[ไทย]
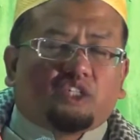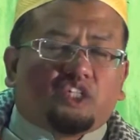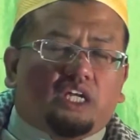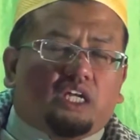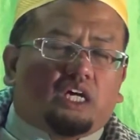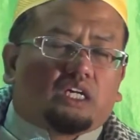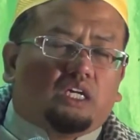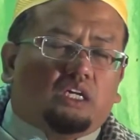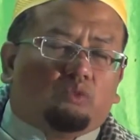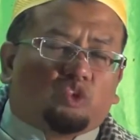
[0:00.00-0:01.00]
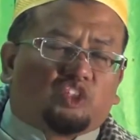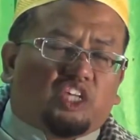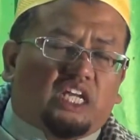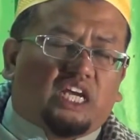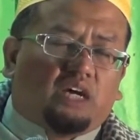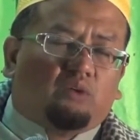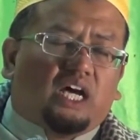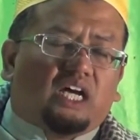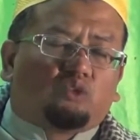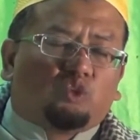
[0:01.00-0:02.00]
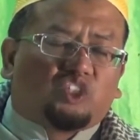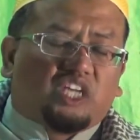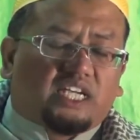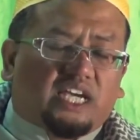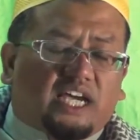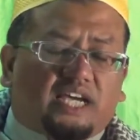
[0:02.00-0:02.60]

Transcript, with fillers: เช่นอักีมุสซาลาวะอาตุซะกะ